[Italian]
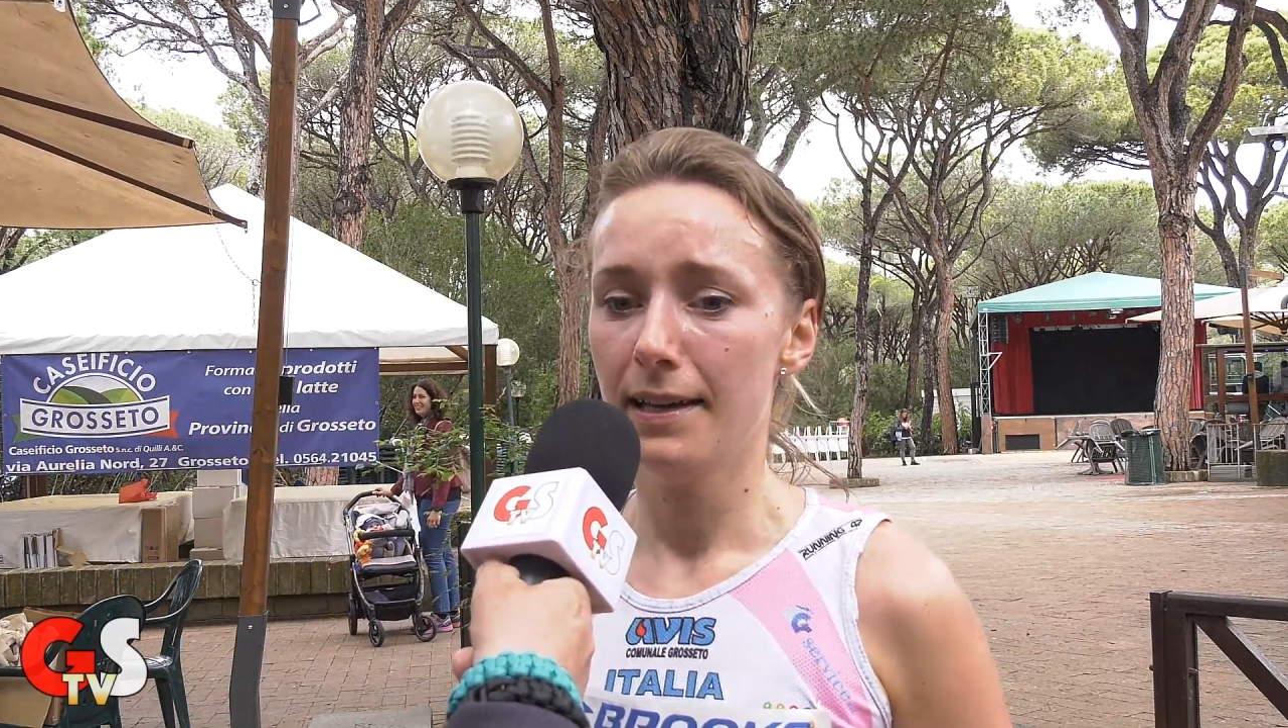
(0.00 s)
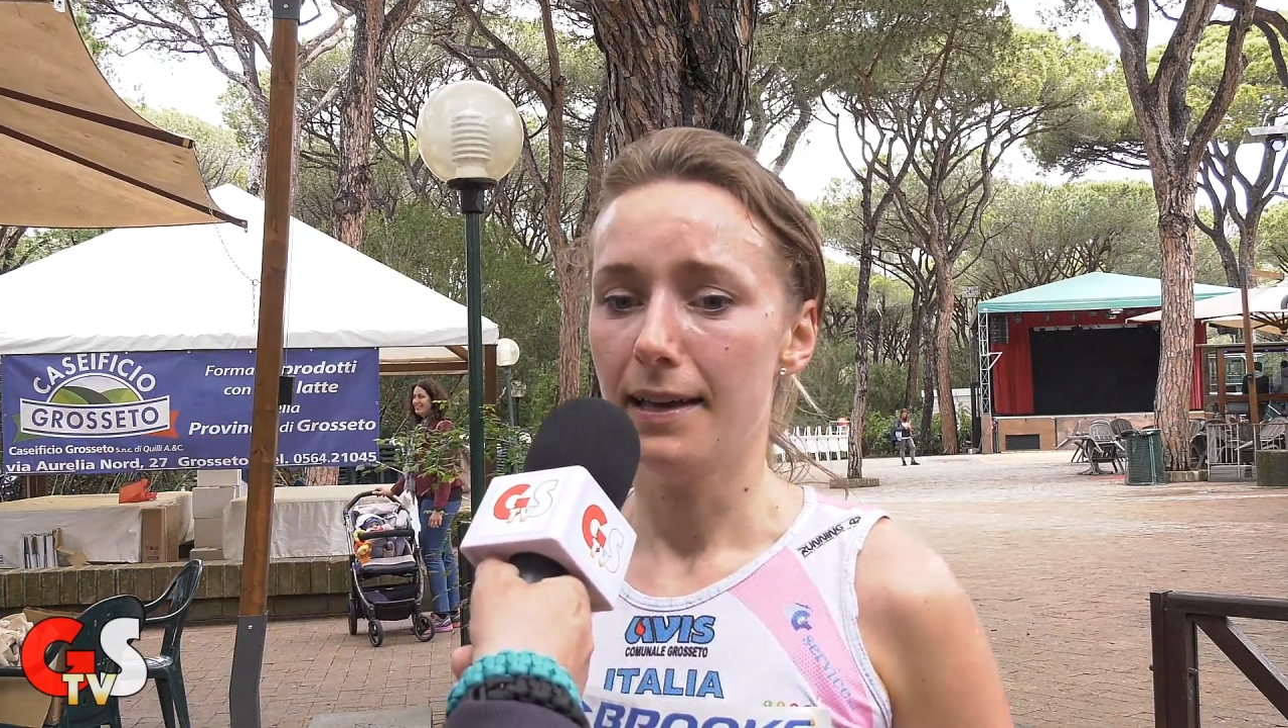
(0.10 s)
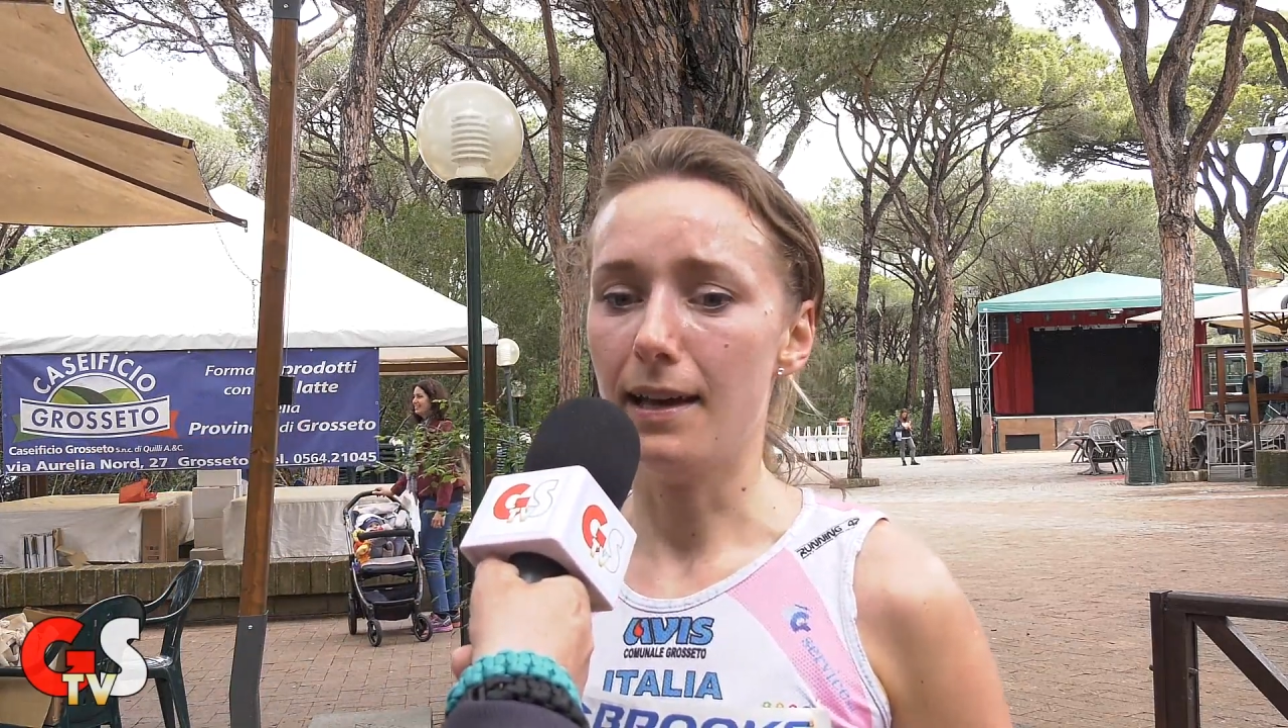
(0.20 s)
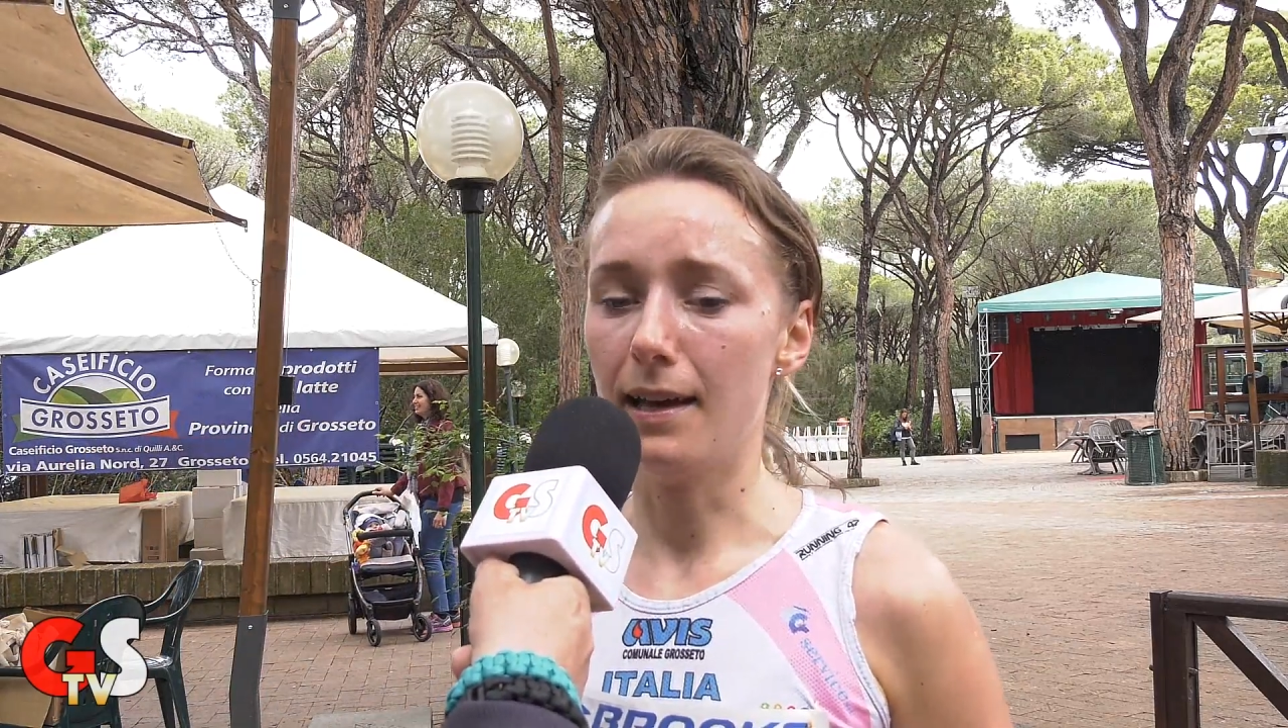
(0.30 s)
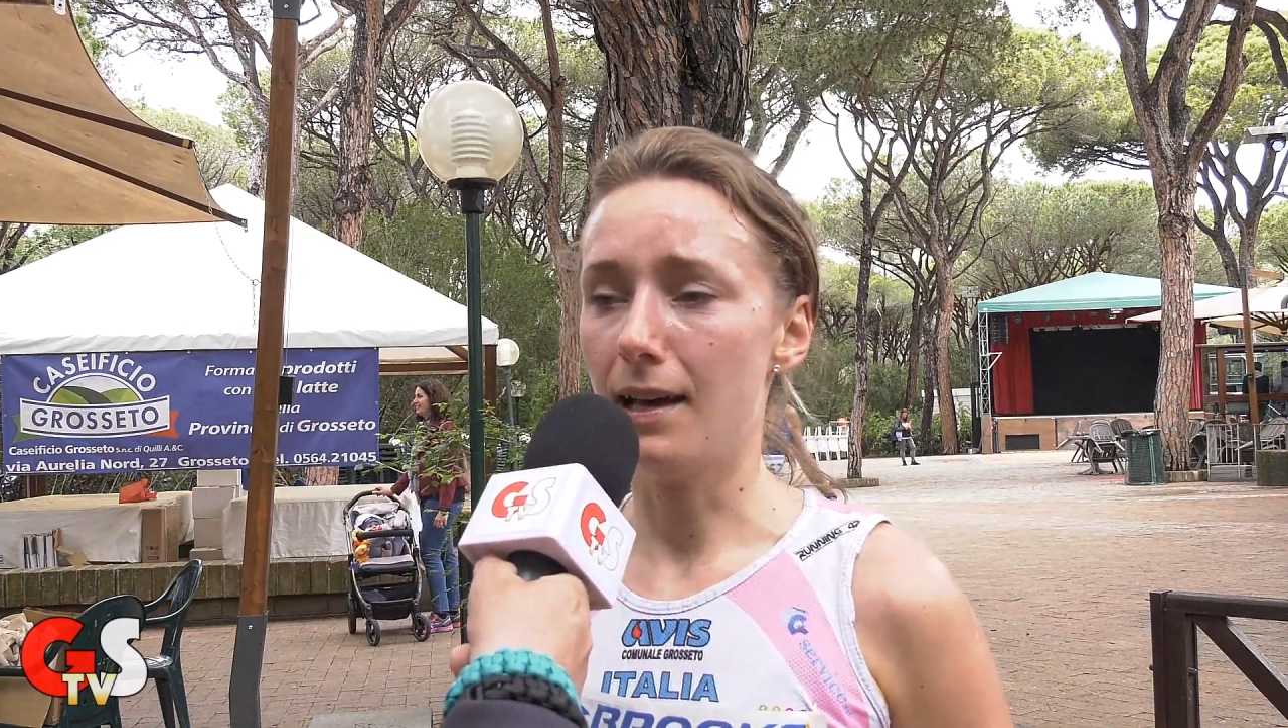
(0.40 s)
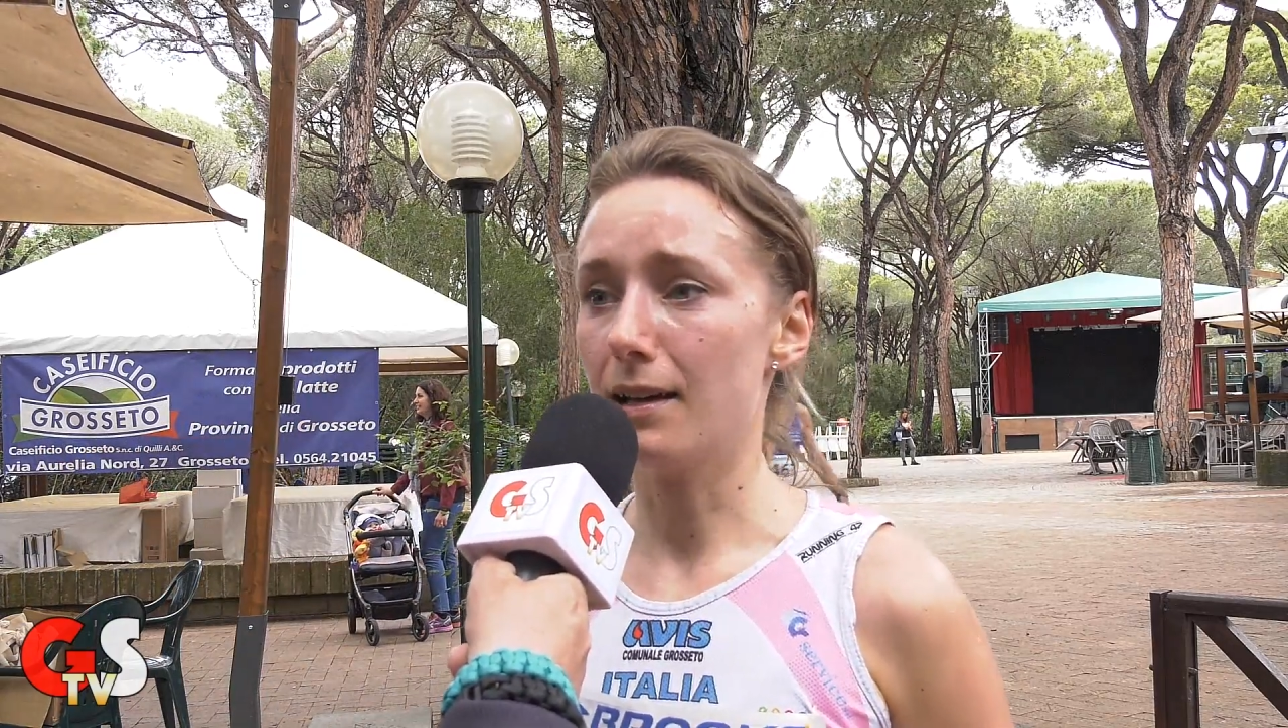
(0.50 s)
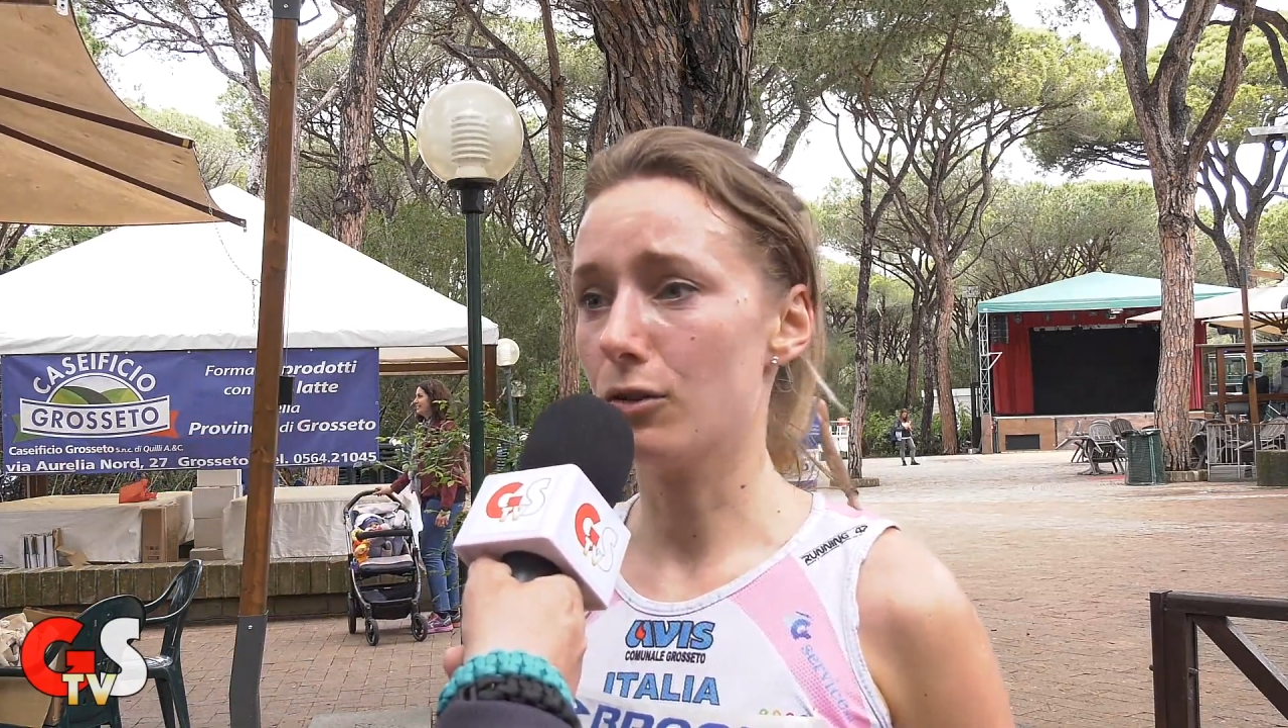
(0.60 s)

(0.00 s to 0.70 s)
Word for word: a